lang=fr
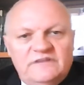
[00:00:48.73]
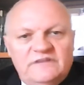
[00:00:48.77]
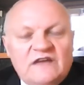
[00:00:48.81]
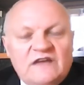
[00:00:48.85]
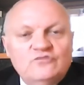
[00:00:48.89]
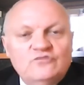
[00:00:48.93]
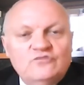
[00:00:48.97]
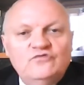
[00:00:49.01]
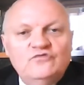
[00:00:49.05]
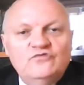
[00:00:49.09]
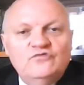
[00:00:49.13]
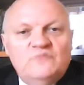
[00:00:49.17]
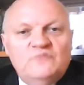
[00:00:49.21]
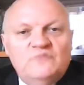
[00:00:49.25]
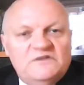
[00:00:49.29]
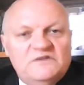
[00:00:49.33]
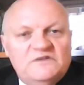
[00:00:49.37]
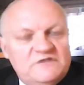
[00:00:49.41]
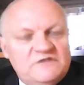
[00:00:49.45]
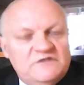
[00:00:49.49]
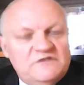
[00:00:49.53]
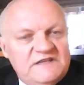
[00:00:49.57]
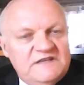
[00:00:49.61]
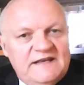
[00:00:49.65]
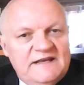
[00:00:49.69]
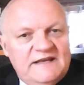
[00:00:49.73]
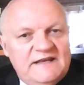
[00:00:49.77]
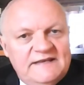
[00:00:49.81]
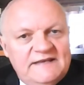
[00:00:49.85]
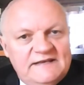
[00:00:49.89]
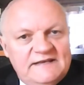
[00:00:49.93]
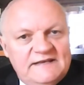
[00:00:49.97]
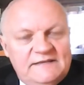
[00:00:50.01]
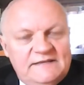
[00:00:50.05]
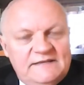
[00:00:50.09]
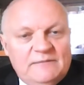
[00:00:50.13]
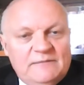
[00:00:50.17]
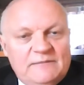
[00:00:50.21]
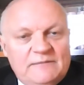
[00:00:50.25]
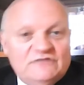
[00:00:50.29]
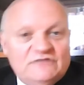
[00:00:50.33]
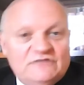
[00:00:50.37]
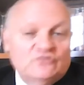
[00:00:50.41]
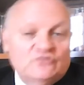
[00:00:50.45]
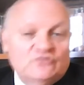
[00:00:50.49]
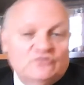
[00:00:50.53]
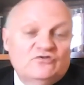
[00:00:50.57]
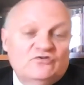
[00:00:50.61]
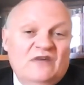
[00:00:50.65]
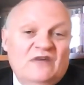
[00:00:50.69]
Tartuffe parce que c'est quelqu'un qui
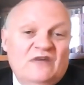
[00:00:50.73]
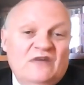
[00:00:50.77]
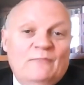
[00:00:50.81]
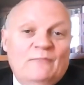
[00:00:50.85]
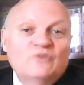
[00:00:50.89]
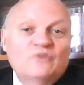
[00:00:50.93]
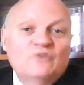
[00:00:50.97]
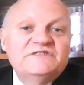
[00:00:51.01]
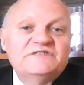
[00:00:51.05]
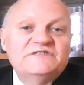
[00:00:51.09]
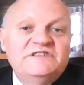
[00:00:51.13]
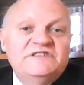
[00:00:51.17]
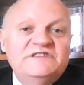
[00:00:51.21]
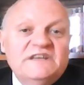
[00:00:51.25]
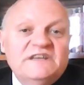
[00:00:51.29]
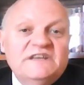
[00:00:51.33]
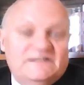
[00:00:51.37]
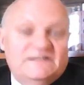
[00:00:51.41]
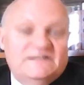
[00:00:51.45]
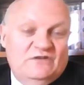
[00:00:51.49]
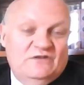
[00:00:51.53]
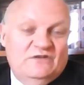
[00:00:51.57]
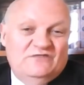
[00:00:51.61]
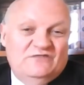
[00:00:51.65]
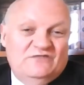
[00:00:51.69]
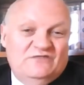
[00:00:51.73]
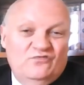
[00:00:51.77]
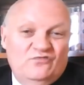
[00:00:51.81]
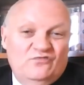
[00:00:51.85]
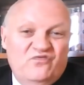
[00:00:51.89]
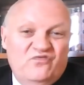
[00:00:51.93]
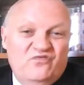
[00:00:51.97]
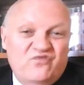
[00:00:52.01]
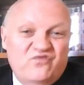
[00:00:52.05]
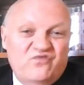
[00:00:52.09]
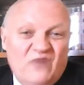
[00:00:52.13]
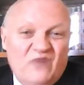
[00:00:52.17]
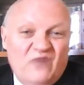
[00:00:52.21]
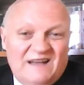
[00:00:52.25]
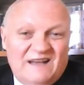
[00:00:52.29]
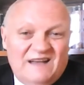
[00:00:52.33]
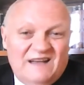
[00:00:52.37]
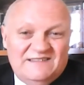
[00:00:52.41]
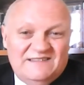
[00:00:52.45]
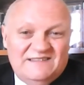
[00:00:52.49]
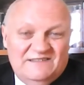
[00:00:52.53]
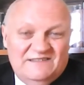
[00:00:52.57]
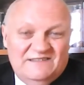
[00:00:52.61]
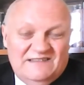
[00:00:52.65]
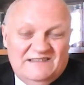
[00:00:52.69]
passe son temps à mentir et cela se
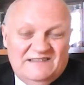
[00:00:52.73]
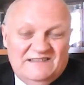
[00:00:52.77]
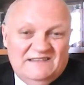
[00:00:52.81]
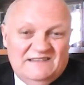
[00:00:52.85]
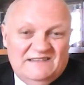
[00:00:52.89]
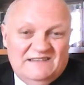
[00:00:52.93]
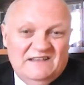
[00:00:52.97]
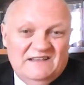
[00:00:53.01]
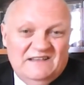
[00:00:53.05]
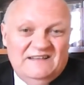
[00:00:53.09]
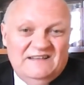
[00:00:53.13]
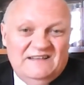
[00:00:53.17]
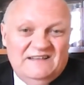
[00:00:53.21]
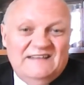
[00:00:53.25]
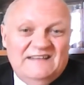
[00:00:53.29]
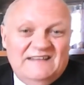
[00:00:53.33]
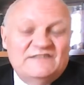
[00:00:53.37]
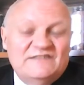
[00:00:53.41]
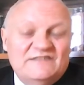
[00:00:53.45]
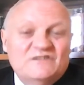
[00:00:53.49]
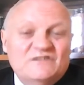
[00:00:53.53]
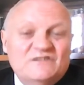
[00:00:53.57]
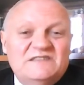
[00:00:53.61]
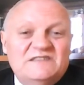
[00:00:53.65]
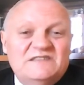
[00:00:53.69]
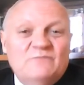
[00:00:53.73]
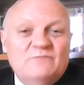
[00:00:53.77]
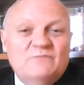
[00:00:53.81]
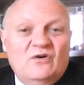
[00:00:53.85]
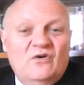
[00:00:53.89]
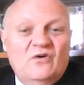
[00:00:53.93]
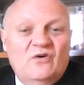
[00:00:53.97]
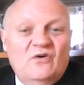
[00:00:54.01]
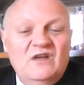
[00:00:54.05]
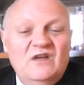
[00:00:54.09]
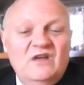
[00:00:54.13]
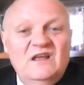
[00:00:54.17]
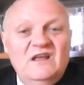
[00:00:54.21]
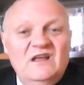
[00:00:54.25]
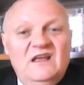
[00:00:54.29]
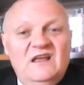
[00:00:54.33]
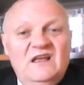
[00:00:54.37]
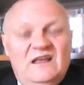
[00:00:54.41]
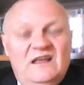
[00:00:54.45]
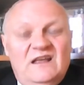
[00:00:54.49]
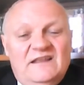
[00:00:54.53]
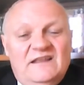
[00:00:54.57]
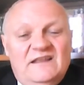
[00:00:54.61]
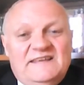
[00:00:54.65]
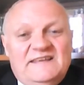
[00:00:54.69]
voit, les sentiments
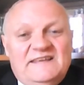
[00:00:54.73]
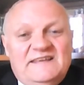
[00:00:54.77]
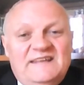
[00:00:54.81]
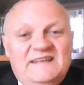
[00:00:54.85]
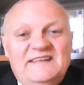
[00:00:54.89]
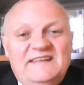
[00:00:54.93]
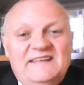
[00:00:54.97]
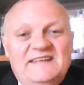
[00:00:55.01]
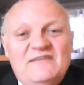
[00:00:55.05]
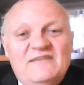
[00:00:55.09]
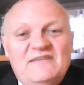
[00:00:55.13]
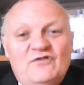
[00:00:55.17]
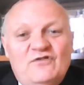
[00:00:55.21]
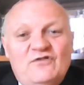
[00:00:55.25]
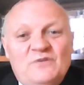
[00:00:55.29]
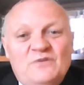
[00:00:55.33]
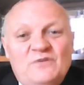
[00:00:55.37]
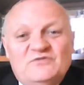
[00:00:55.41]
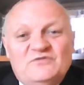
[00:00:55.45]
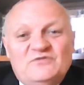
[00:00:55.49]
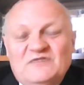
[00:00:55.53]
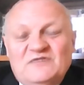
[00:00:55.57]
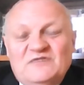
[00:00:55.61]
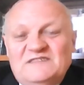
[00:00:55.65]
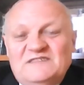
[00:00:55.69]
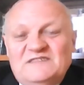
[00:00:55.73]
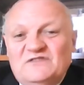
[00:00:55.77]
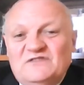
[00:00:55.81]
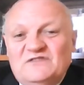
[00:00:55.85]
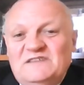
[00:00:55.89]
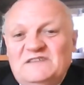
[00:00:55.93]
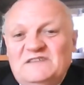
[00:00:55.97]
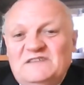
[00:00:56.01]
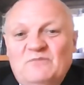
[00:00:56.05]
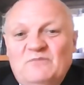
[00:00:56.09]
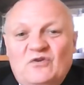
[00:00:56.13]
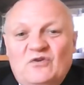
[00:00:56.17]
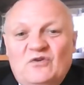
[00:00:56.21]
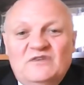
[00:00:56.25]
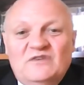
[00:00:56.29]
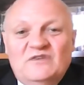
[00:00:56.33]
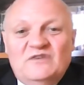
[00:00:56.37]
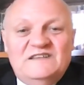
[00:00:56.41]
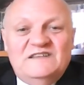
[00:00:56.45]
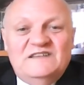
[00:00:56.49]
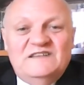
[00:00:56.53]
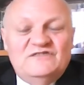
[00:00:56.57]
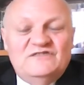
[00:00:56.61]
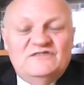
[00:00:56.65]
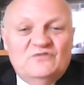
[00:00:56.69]
euh, qu'il développe sont des sentiments
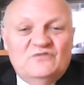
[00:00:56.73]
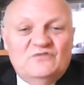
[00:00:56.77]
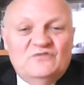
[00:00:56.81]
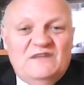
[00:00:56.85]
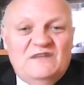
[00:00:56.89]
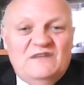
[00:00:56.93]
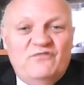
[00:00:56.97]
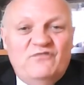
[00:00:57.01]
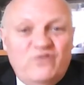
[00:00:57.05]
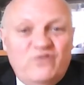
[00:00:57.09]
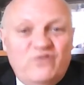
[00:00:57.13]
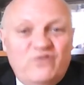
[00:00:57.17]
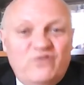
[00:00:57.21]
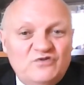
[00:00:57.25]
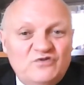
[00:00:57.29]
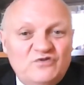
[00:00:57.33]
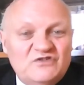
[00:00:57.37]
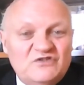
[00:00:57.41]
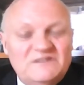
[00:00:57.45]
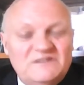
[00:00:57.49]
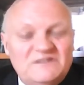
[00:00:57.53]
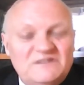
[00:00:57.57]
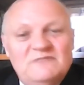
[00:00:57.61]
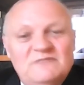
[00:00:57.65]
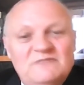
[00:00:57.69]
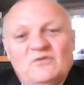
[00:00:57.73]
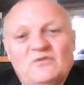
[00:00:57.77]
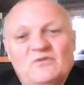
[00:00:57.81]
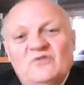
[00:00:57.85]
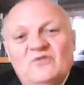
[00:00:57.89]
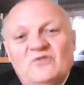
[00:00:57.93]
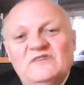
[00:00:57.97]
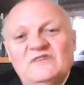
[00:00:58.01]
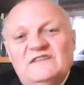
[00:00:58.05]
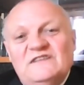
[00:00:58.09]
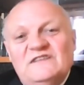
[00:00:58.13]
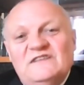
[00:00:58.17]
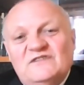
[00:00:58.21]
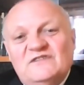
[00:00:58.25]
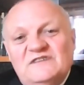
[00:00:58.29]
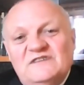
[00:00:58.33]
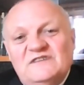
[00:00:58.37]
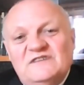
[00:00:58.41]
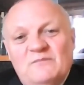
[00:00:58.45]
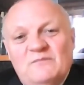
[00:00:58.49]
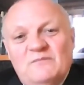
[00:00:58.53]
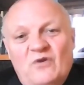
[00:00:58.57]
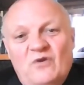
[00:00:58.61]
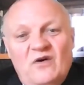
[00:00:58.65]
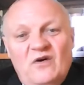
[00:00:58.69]
qui sont des faux sentiments, des
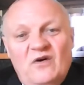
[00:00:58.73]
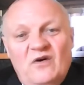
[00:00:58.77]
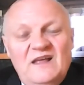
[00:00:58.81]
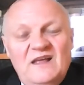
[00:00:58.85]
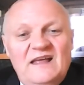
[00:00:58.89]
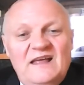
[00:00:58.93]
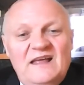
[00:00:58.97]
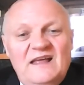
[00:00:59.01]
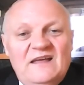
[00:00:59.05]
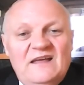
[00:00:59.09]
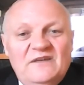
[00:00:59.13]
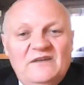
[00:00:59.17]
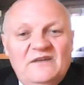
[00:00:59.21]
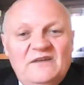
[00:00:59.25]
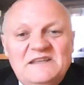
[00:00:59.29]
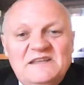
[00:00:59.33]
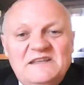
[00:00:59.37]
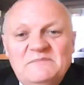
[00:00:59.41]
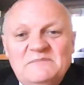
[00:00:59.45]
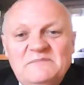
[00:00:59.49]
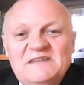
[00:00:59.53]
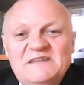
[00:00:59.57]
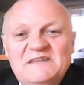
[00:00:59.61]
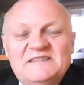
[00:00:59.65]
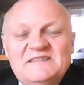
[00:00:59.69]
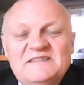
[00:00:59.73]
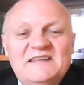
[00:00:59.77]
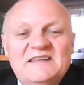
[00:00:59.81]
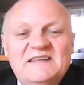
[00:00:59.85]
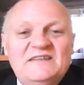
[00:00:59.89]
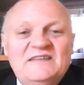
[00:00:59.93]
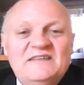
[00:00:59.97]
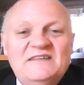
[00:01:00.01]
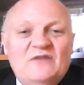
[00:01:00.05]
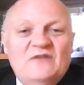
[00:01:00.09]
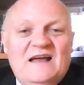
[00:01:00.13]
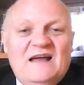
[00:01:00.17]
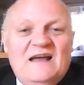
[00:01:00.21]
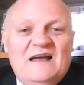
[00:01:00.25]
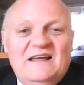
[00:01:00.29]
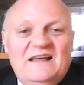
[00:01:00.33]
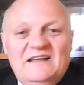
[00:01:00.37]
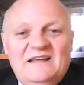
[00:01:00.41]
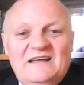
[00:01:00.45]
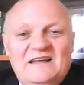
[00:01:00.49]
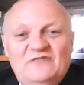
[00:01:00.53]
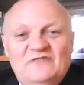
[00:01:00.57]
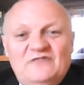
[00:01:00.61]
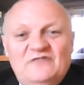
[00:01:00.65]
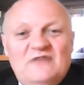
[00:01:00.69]
sentiments euh, imités de la,
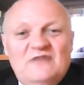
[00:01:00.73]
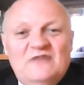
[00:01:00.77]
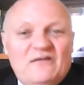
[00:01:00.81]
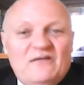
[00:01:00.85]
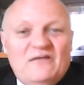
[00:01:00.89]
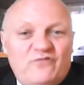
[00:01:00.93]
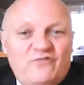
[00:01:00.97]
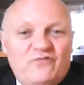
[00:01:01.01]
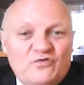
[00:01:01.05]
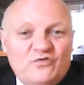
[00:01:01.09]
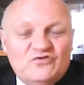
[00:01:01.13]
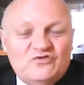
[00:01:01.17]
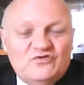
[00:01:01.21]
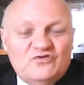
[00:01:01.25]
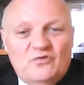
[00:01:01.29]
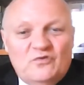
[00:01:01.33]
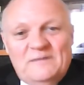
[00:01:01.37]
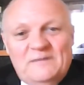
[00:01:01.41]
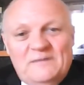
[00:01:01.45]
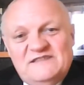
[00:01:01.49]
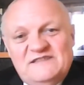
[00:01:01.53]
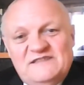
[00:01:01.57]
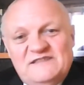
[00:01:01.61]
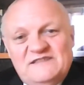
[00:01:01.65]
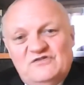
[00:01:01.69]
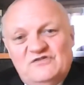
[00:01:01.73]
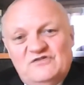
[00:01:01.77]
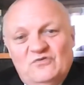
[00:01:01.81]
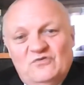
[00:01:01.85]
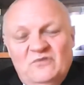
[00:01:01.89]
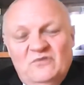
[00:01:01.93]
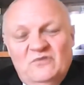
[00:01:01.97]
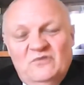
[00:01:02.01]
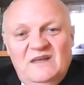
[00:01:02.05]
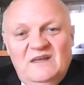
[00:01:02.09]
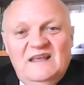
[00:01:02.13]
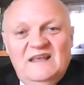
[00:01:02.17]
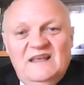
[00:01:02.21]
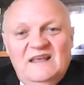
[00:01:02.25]
de la fausse compassion.